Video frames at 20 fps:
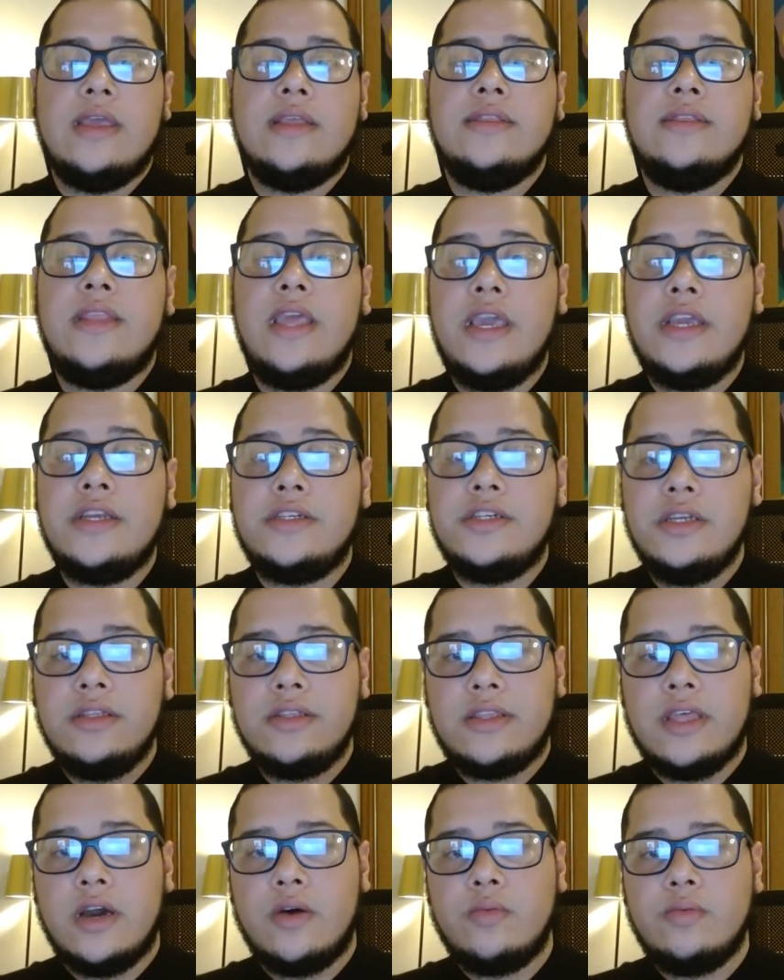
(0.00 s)
Desde
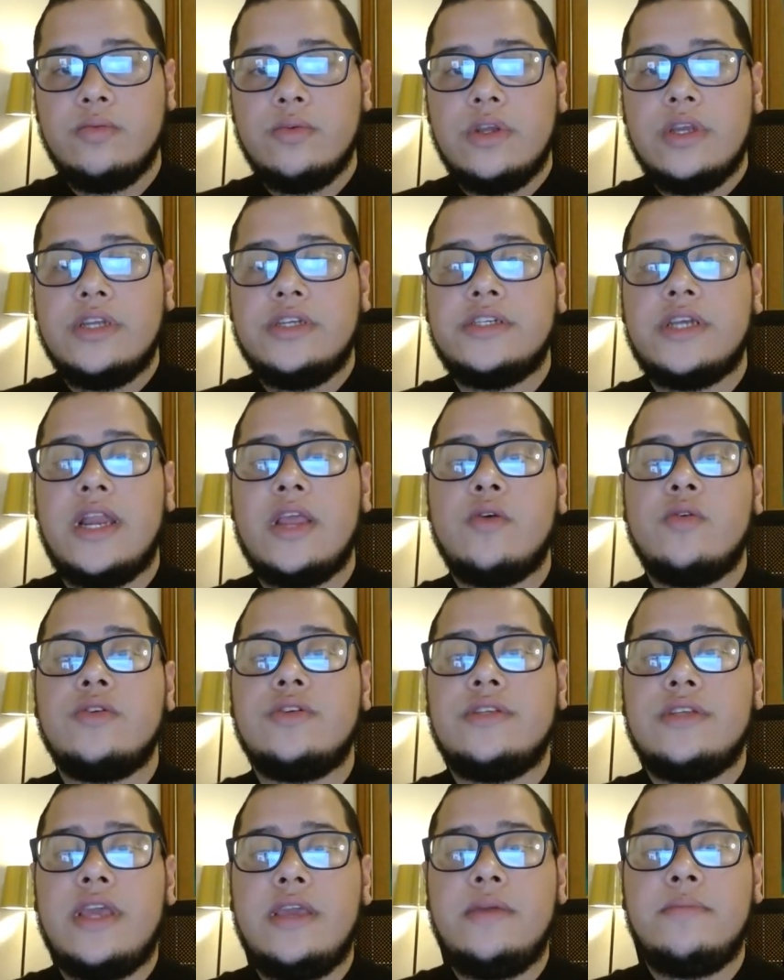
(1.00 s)
então, já
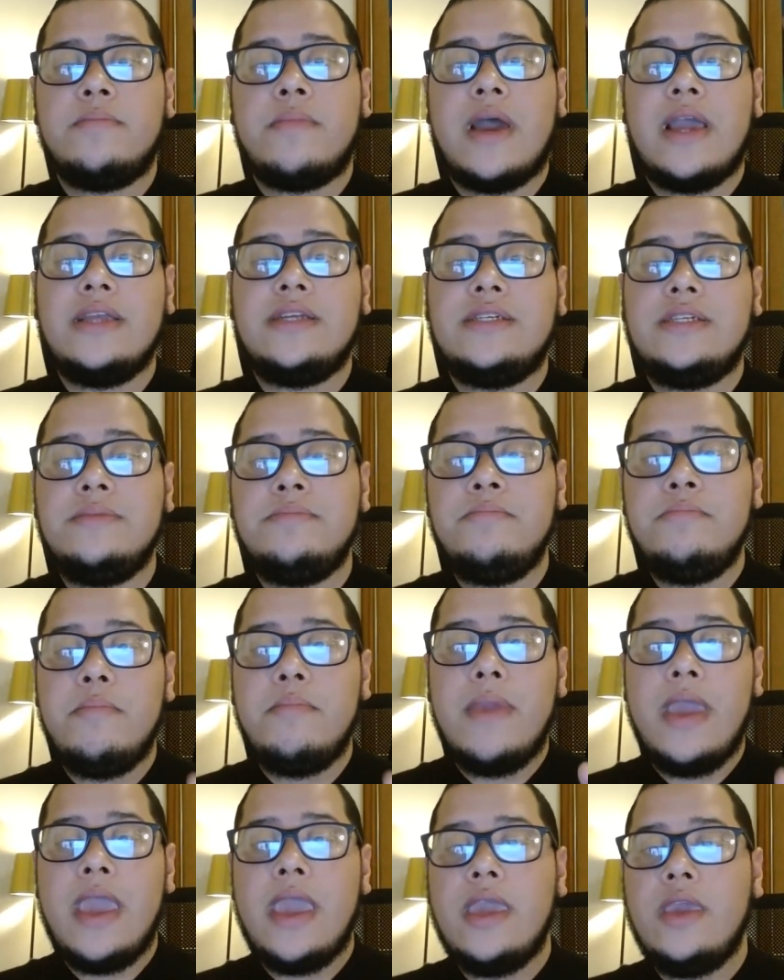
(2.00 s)
negociei mais de
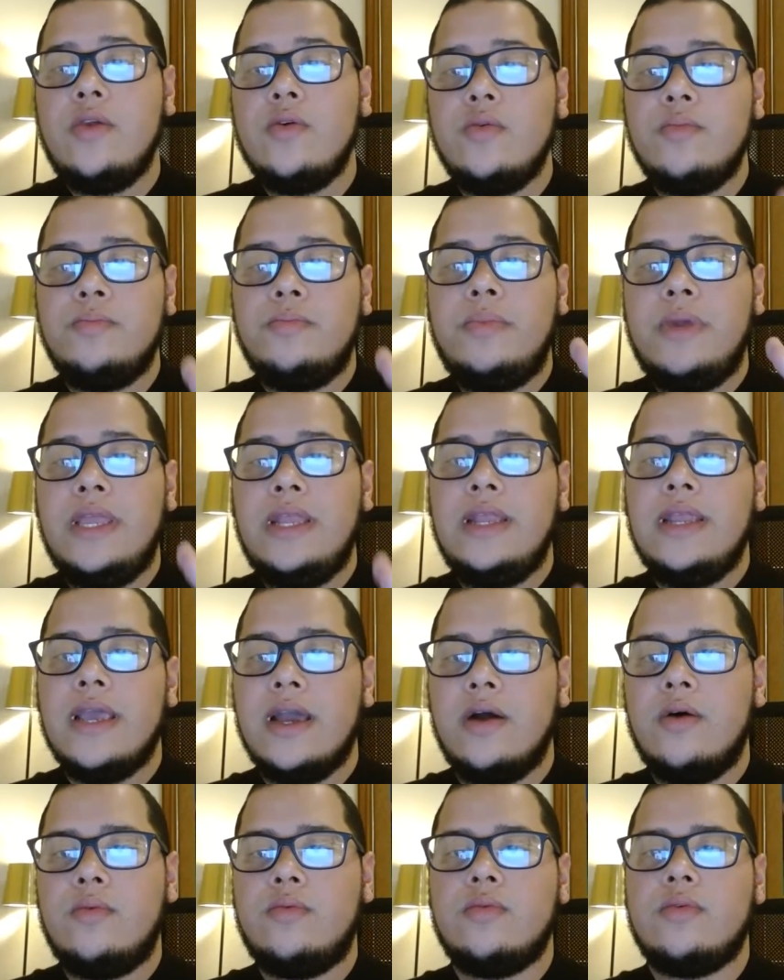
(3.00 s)
meio
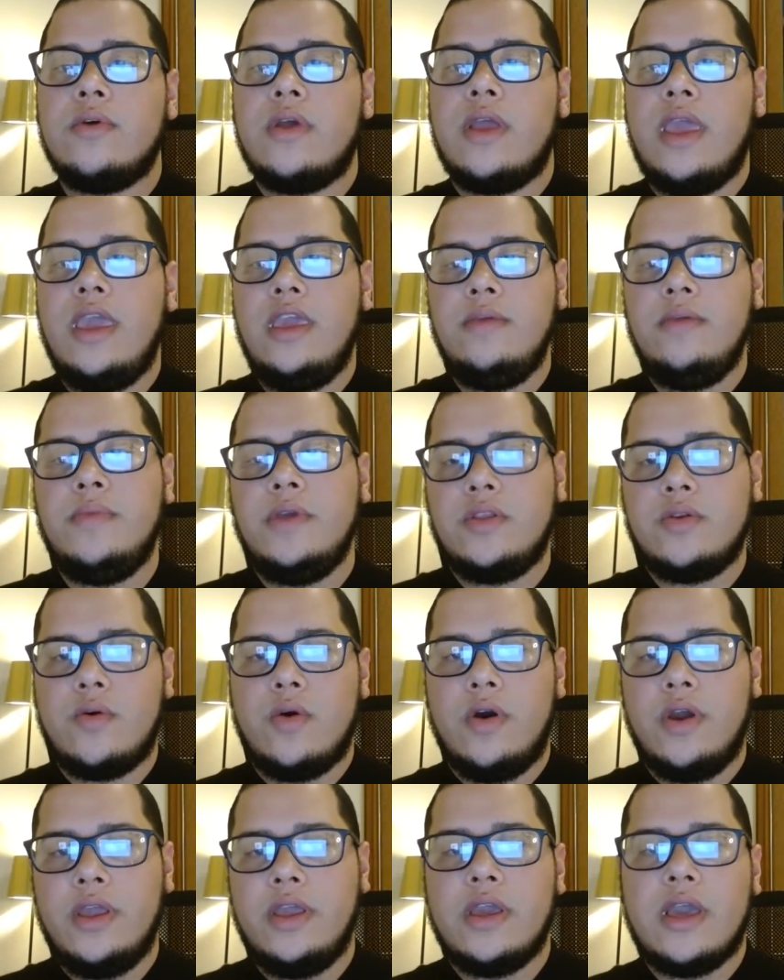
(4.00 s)
bilhão em
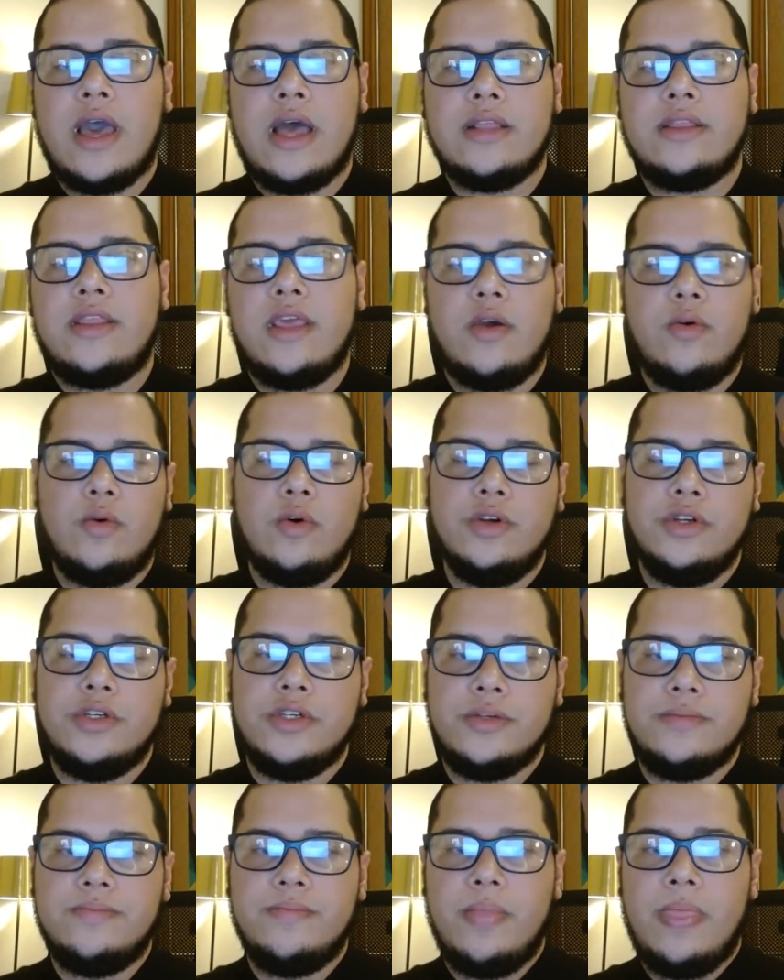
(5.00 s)
Bitcoin até
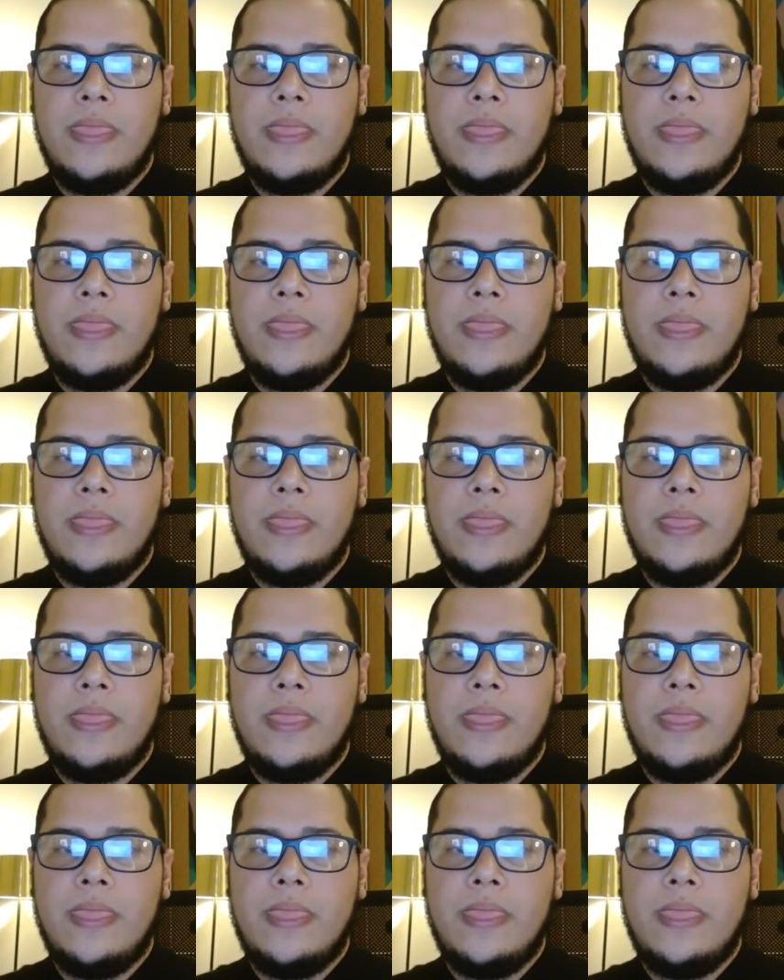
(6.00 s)
hoje.